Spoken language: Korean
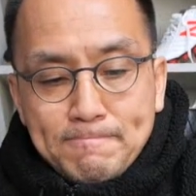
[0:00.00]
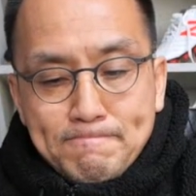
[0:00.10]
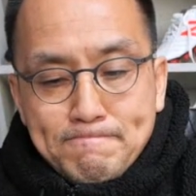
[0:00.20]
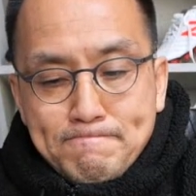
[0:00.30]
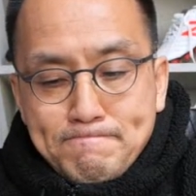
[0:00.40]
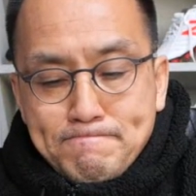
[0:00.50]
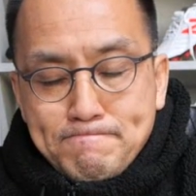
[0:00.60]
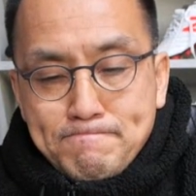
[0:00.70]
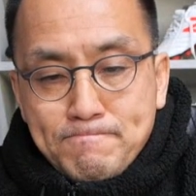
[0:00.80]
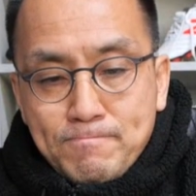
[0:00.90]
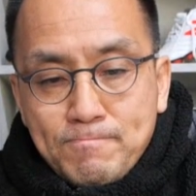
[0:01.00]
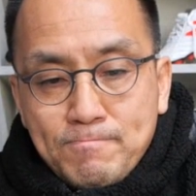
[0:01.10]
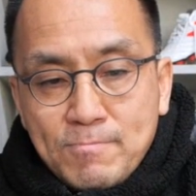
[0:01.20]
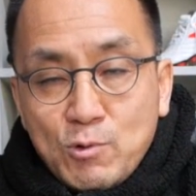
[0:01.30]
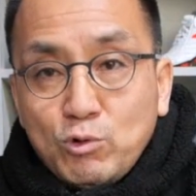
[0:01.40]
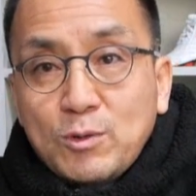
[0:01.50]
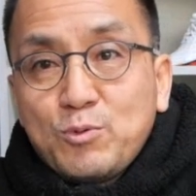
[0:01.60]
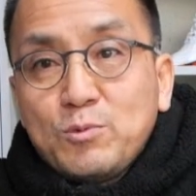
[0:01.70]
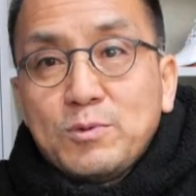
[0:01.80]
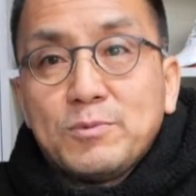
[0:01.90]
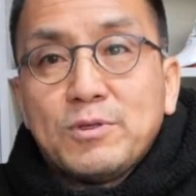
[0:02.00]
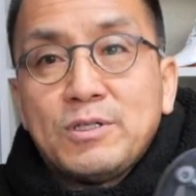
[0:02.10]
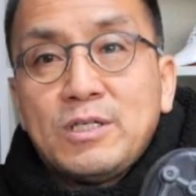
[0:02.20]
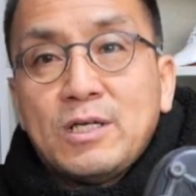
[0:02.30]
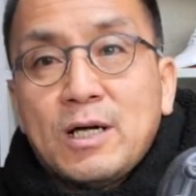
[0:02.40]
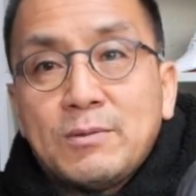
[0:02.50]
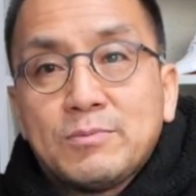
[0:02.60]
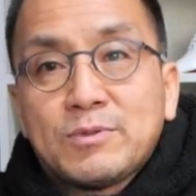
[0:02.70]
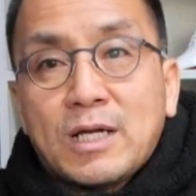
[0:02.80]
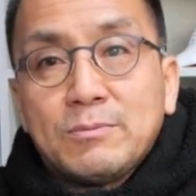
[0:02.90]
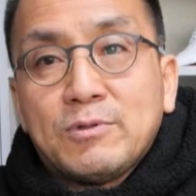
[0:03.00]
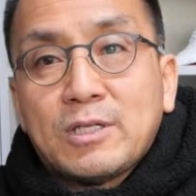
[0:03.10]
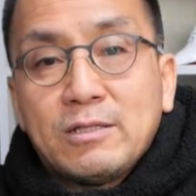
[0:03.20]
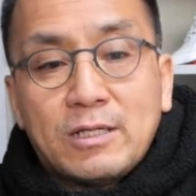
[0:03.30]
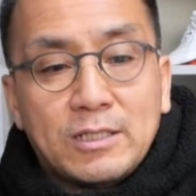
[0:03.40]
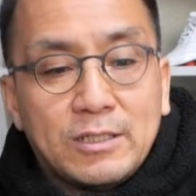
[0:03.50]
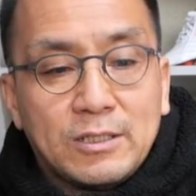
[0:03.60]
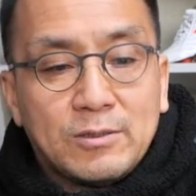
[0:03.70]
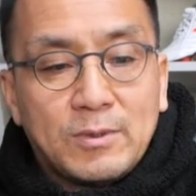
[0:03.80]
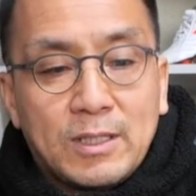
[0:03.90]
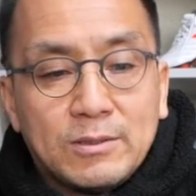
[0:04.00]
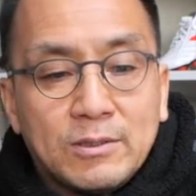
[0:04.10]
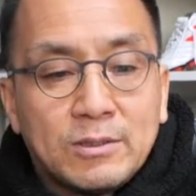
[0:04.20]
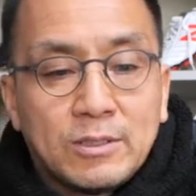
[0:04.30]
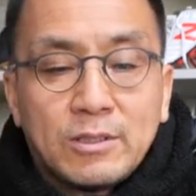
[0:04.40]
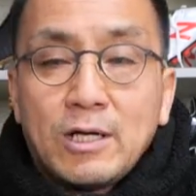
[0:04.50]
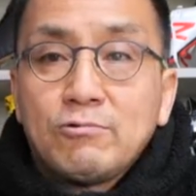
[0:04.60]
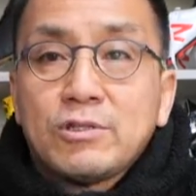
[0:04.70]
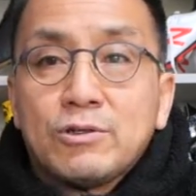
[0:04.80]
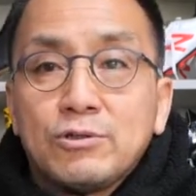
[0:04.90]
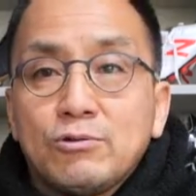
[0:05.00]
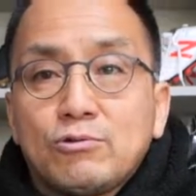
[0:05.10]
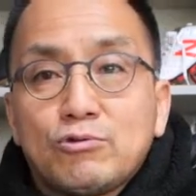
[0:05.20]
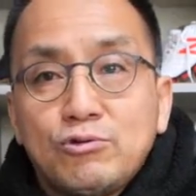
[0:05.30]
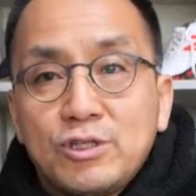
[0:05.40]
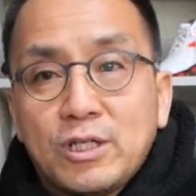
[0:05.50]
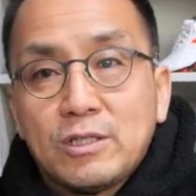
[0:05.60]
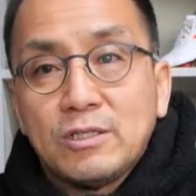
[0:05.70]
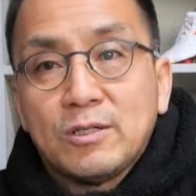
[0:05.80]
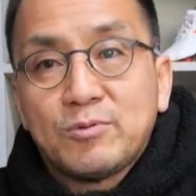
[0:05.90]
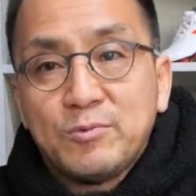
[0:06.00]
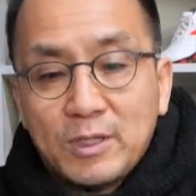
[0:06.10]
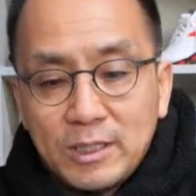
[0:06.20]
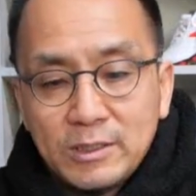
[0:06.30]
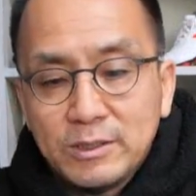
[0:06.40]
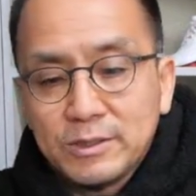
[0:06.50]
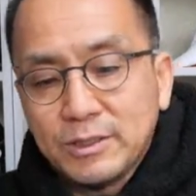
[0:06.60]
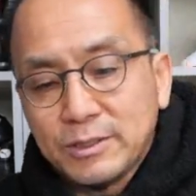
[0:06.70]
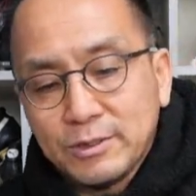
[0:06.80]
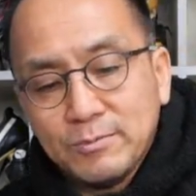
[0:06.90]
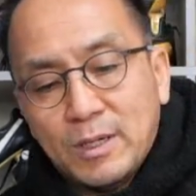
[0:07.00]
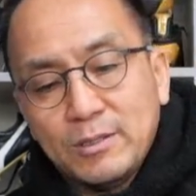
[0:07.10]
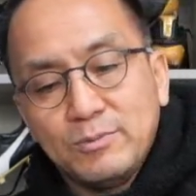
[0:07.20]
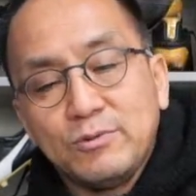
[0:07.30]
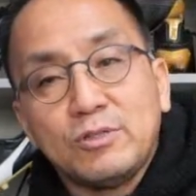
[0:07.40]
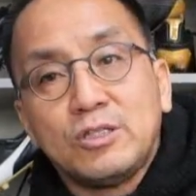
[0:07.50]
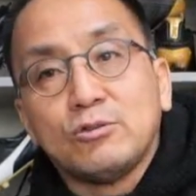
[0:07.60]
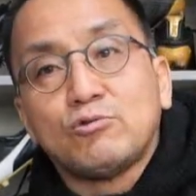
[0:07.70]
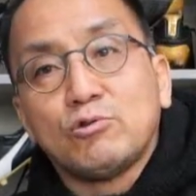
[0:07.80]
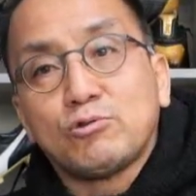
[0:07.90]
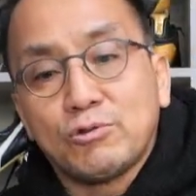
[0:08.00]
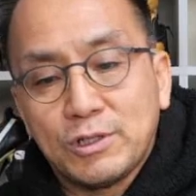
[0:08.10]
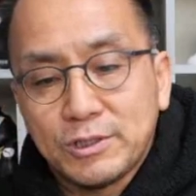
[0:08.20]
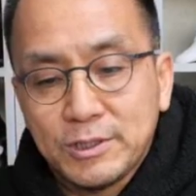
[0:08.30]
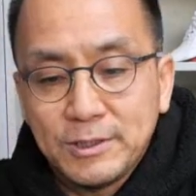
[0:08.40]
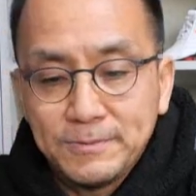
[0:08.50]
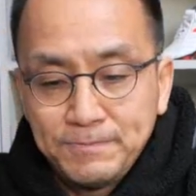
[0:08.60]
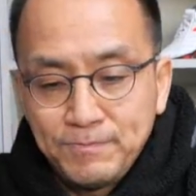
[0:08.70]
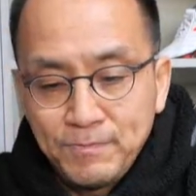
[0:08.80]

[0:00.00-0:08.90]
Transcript: 음, 이 제품은 뭐, 이게, 아, 다, 뭐, 다들 아시겠지만, 어쨌든 한국에 정식으로 출시가 된 제품이 아니어서, 많은 분들이 직구를 통해서,